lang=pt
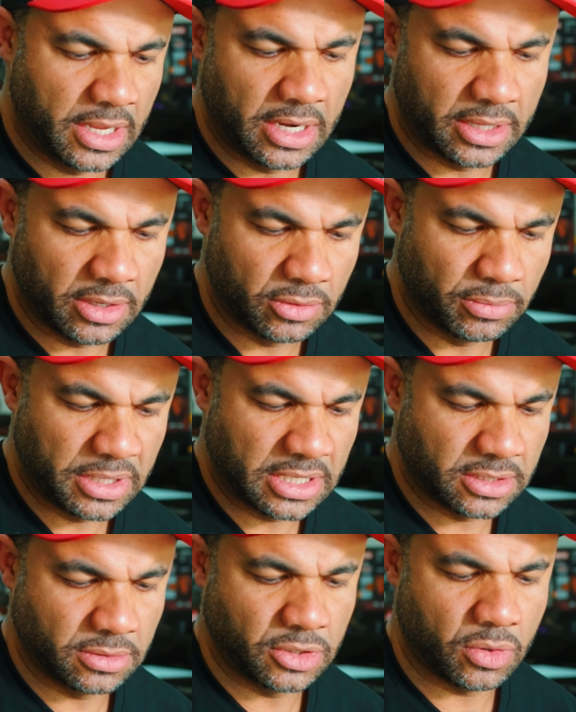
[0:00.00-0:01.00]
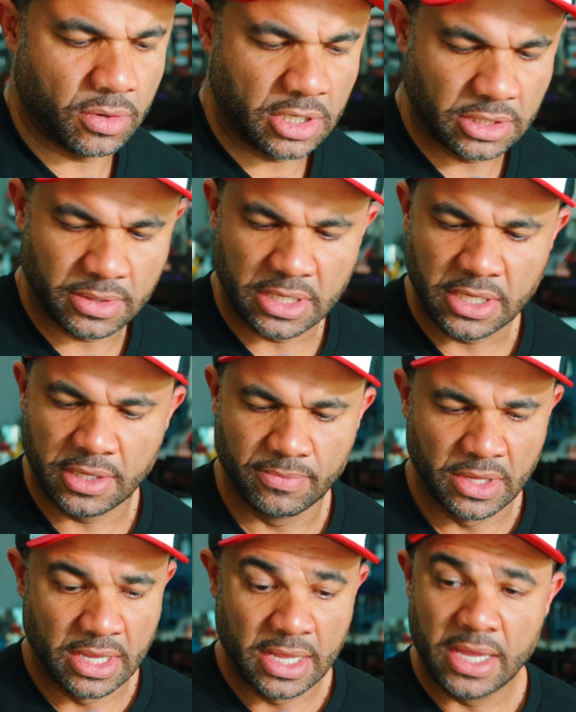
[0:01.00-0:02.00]
ele tem uma numeração de código ali.
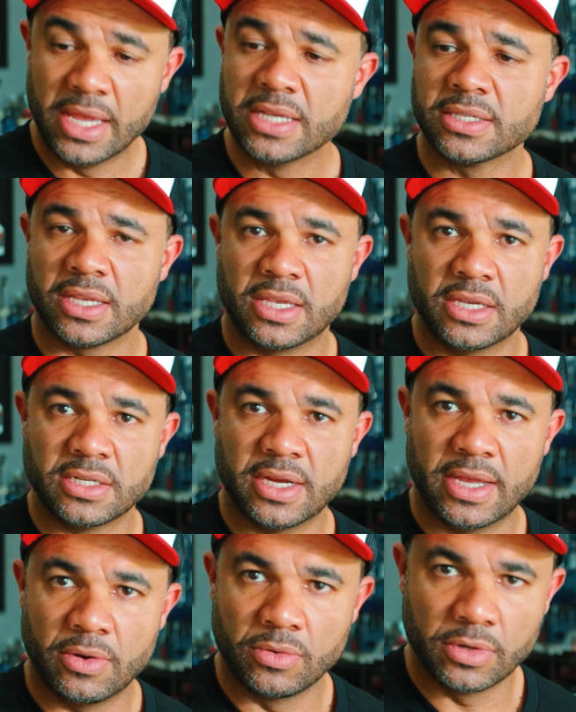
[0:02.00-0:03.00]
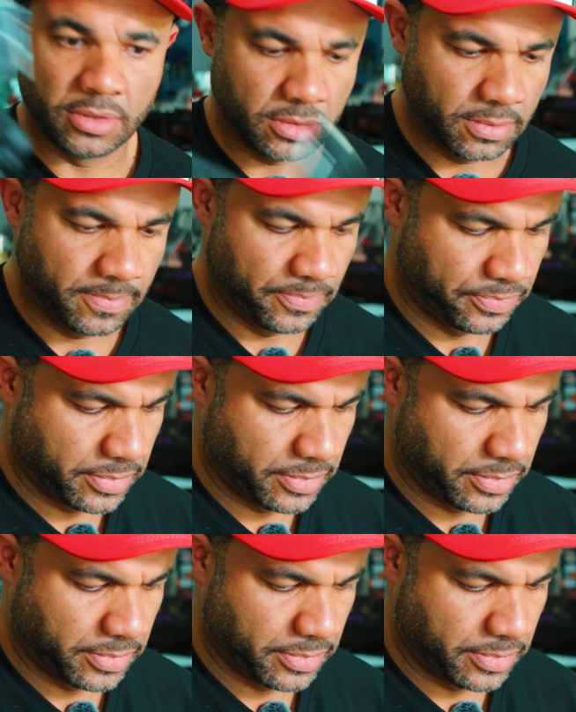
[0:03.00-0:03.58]
Esse aqui já é outro.